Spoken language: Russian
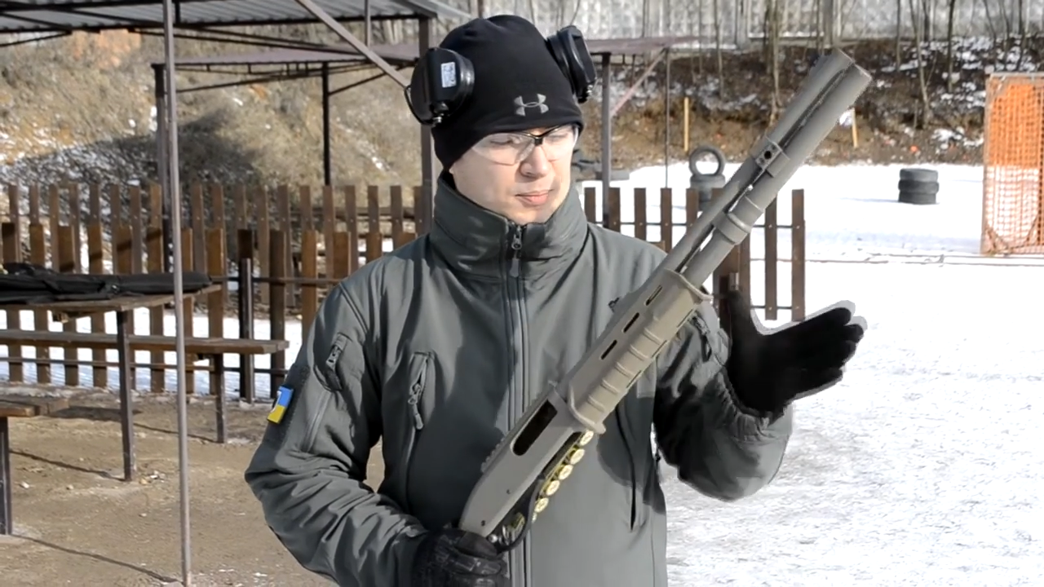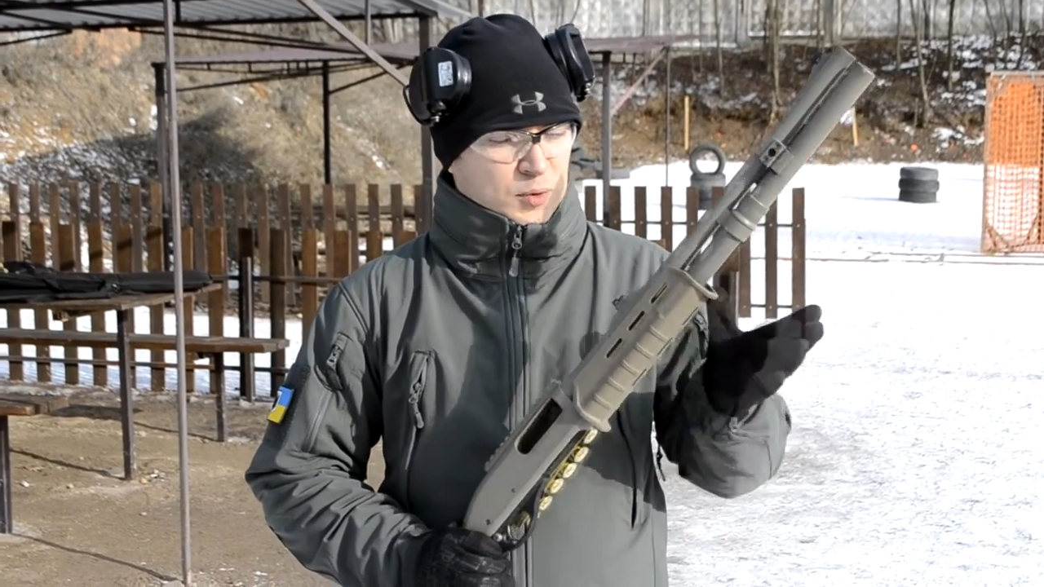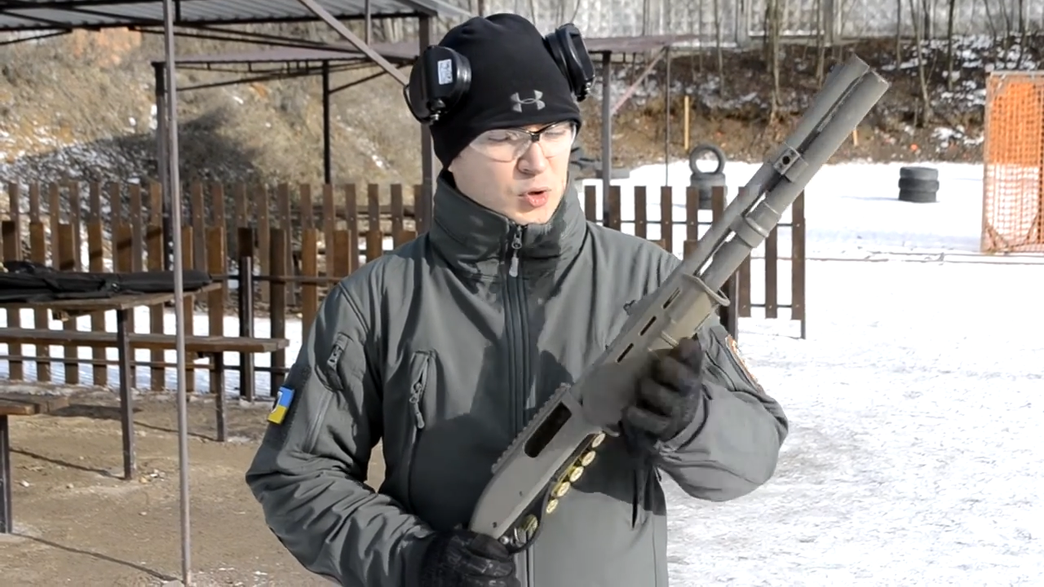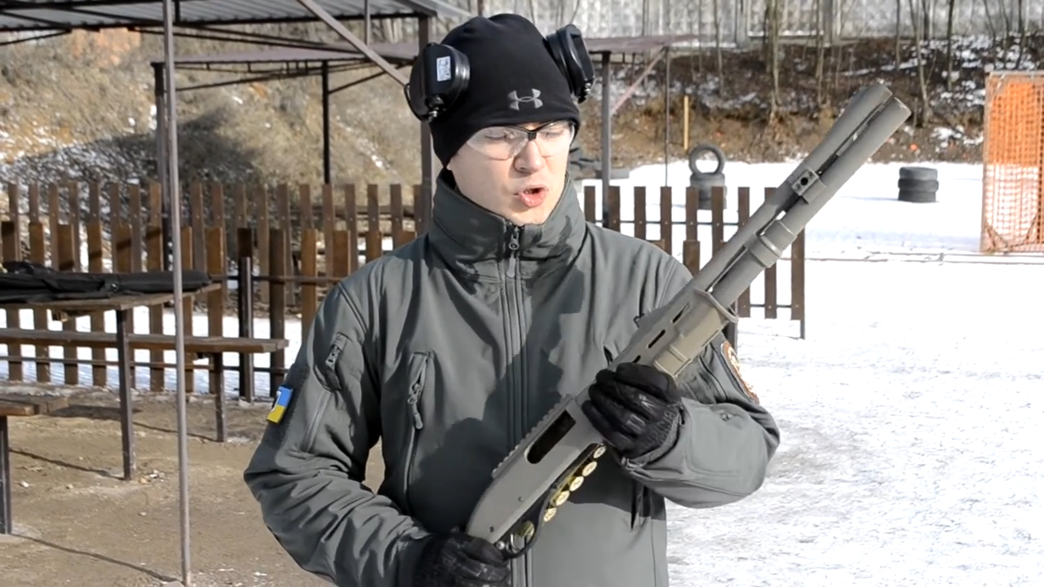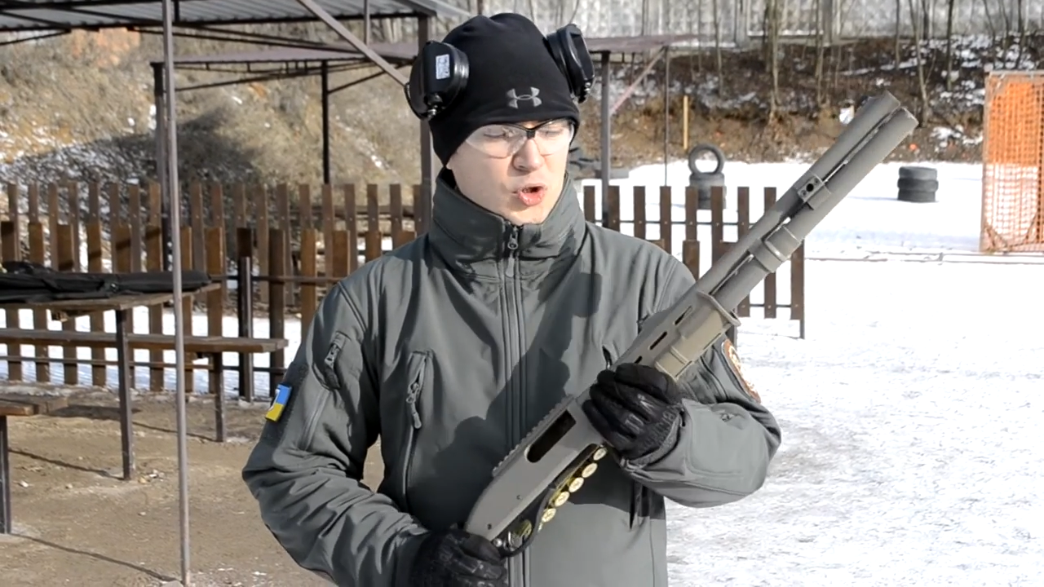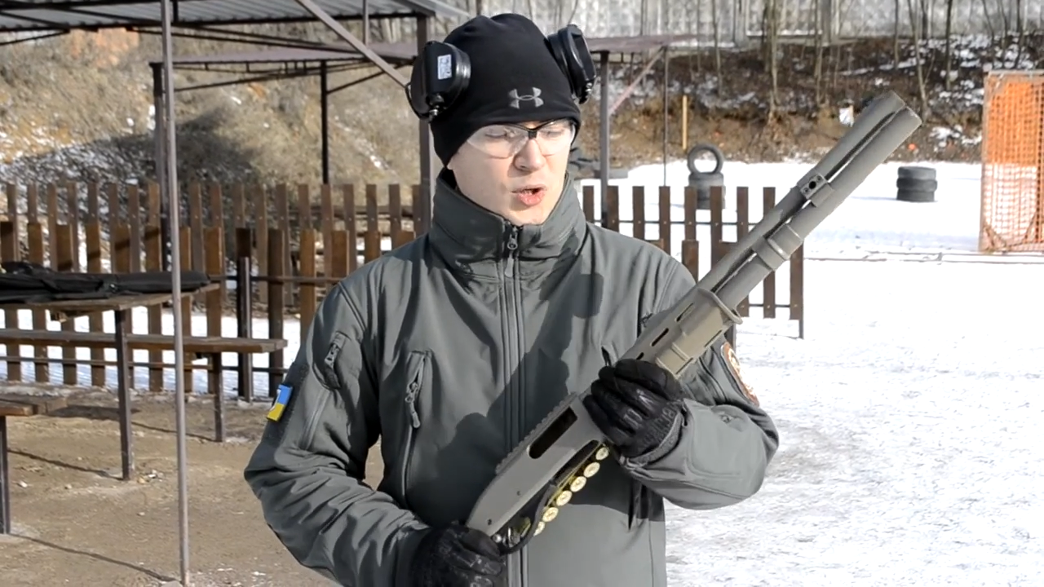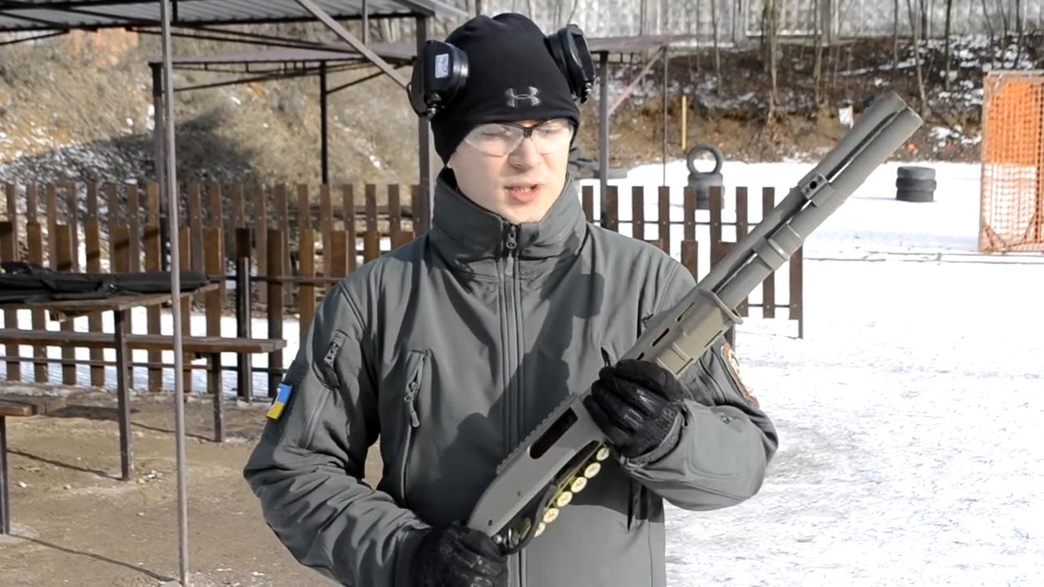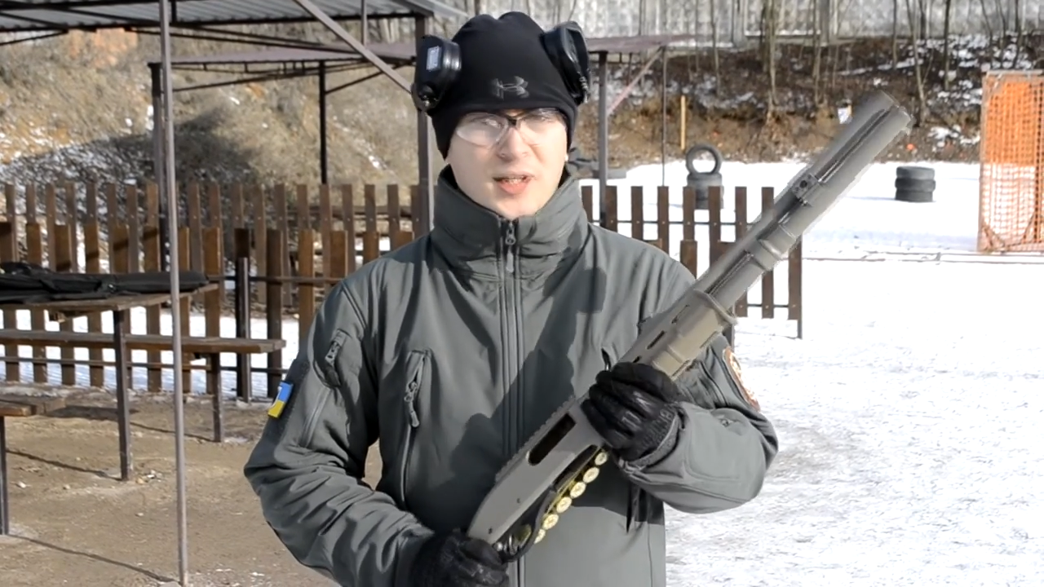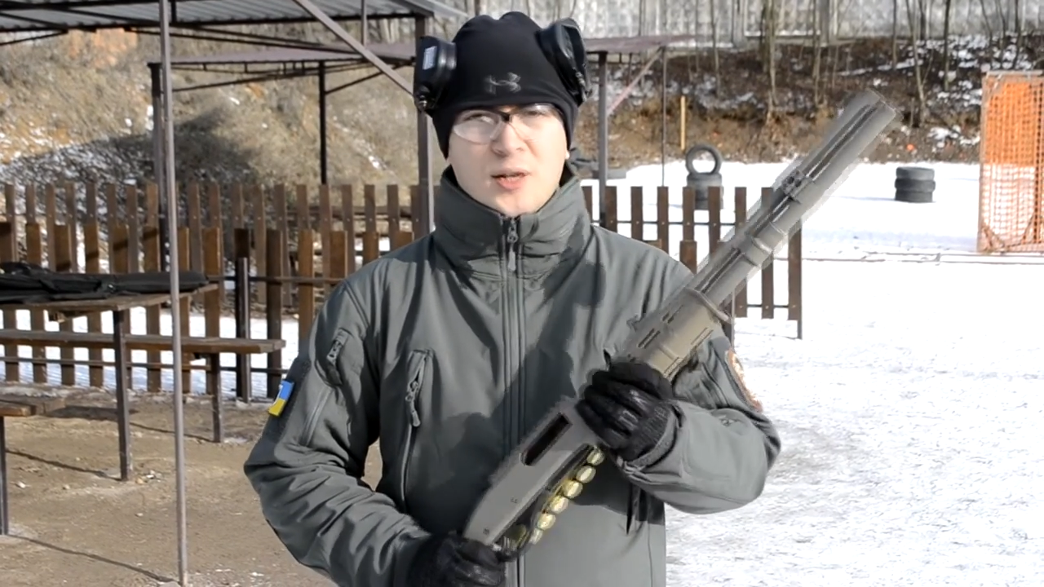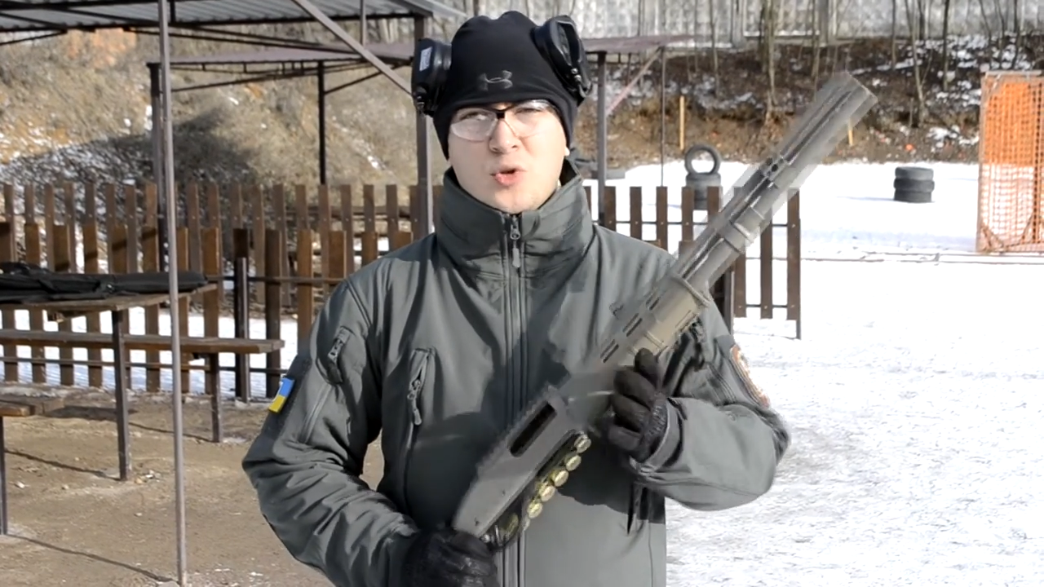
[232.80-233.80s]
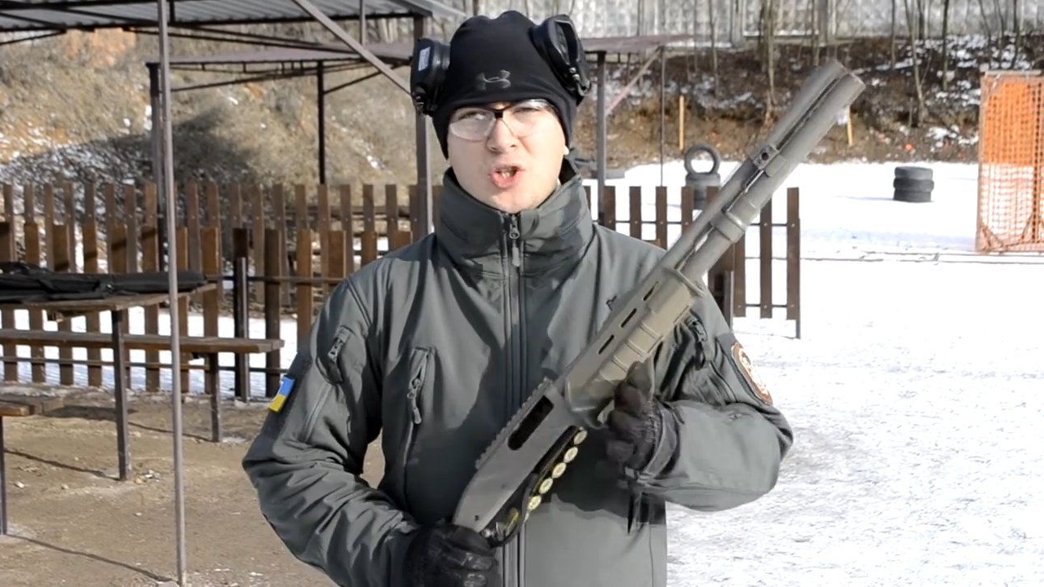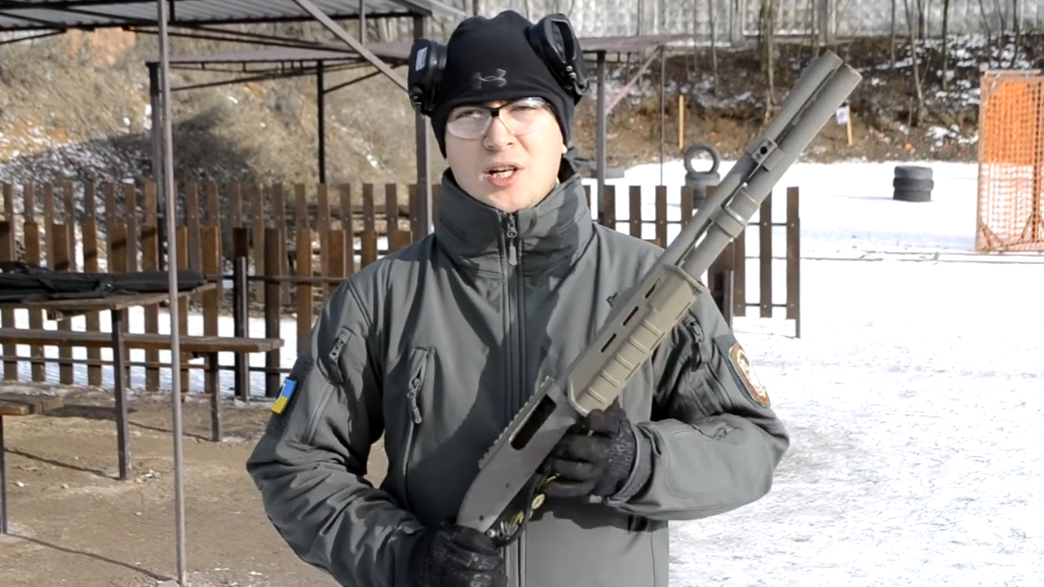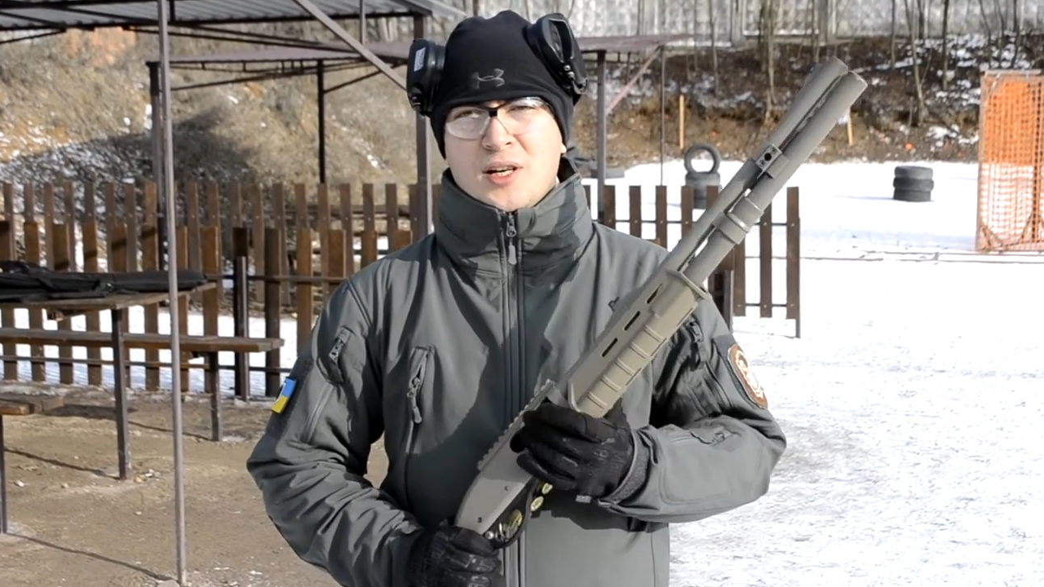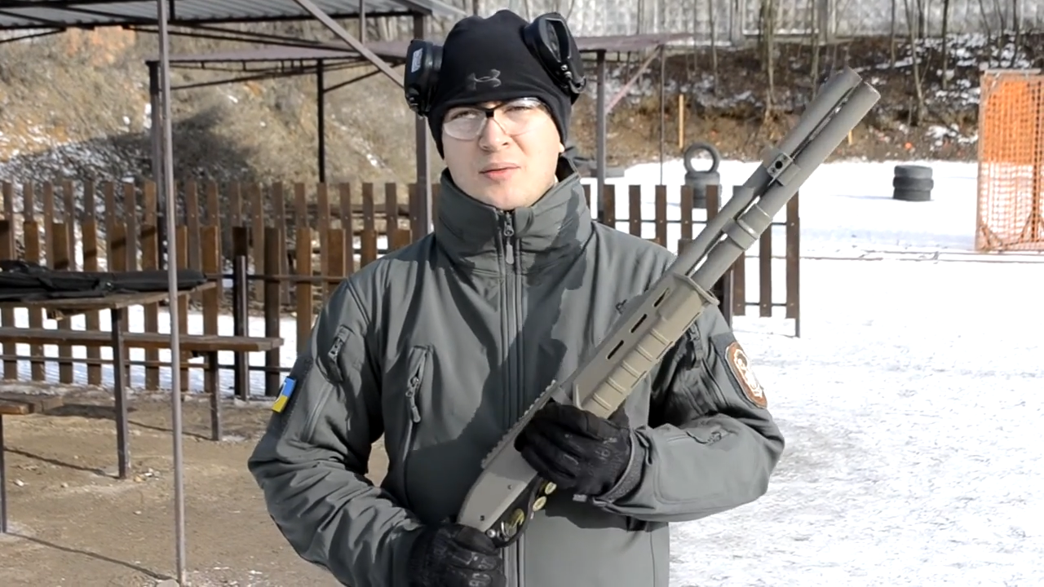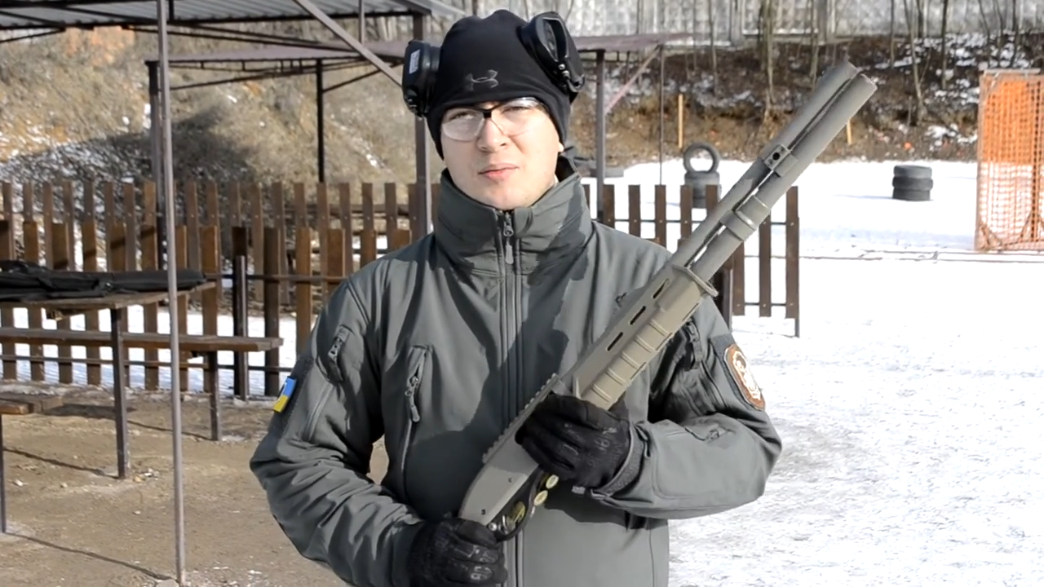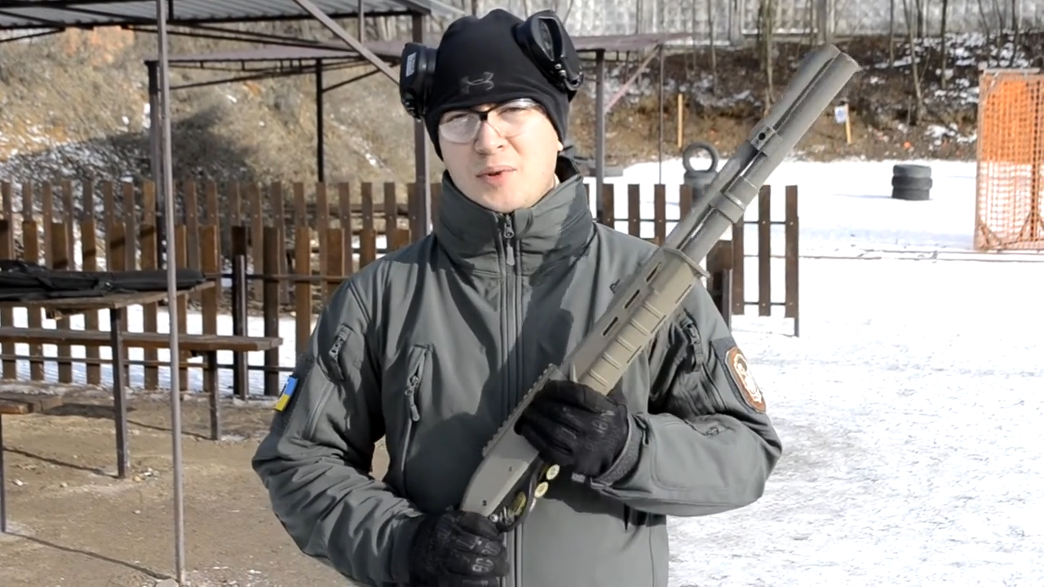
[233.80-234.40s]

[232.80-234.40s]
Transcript: Ружье это оружие